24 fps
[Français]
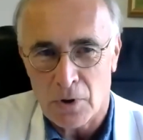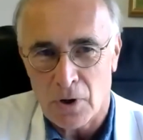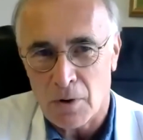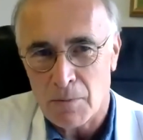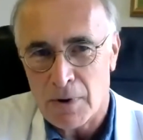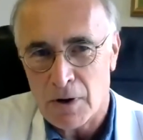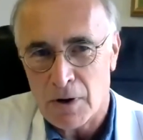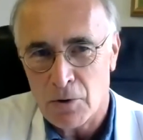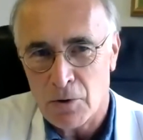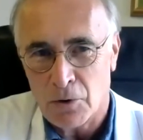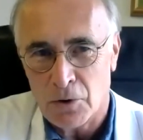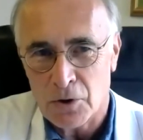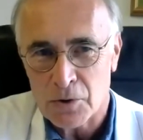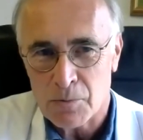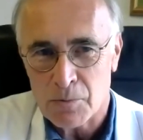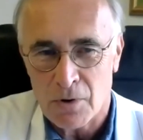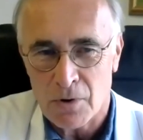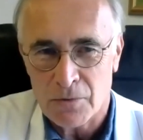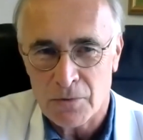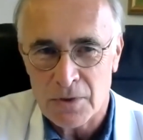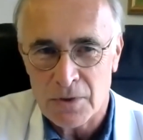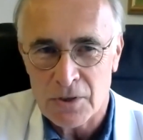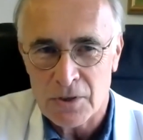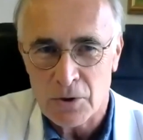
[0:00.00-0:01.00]
Alors
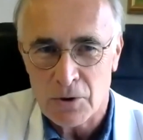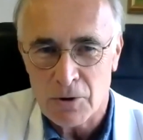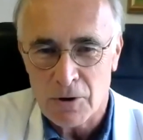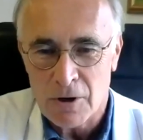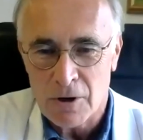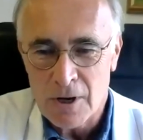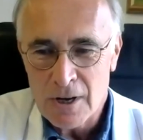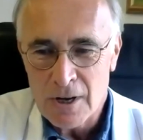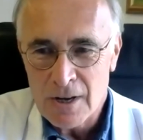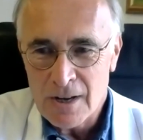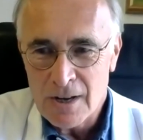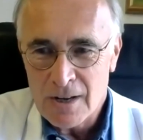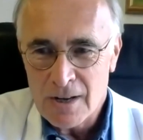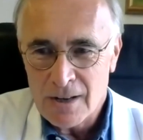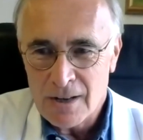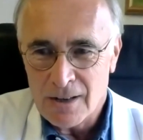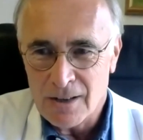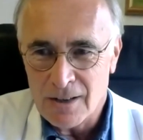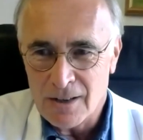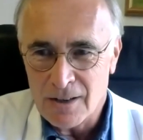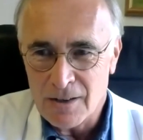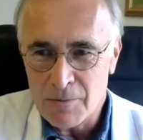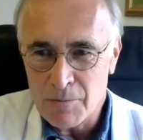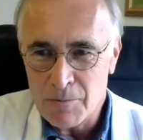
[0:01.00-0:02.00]
malheureusement en visio,
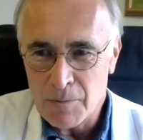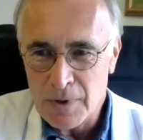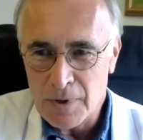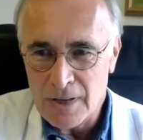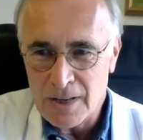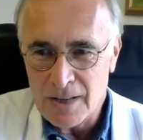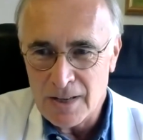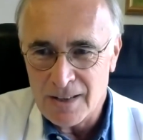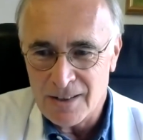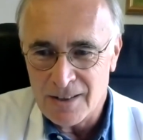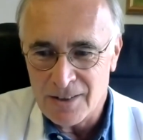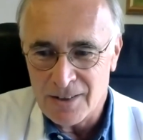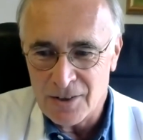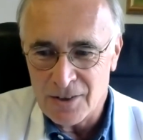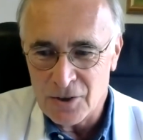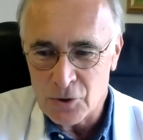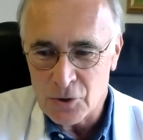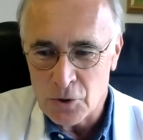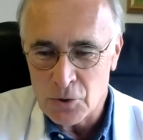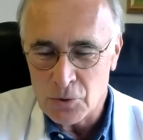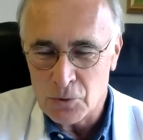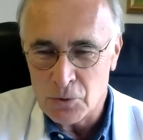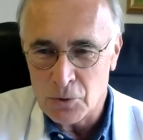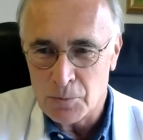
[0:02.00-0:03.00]
euh, mais
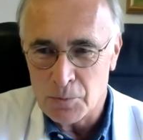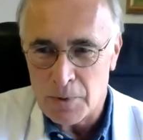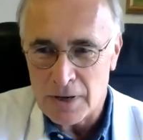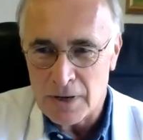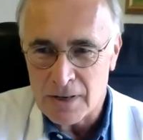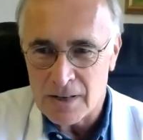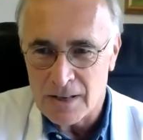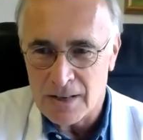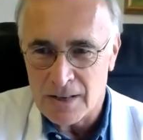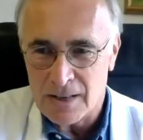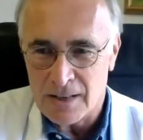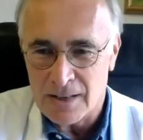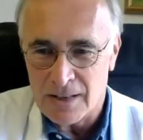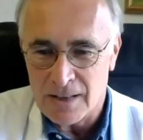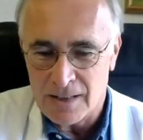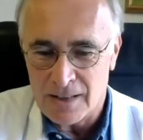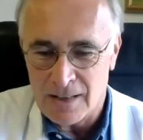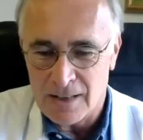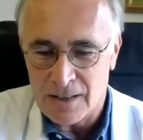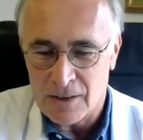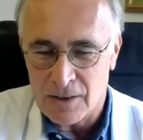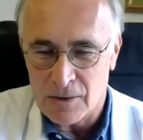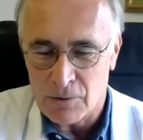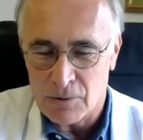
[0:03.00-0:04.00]
je ne doute pas que
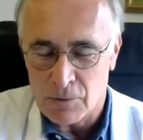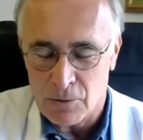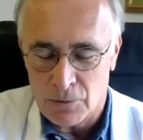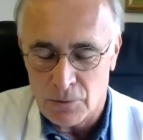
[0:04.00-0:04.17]
les,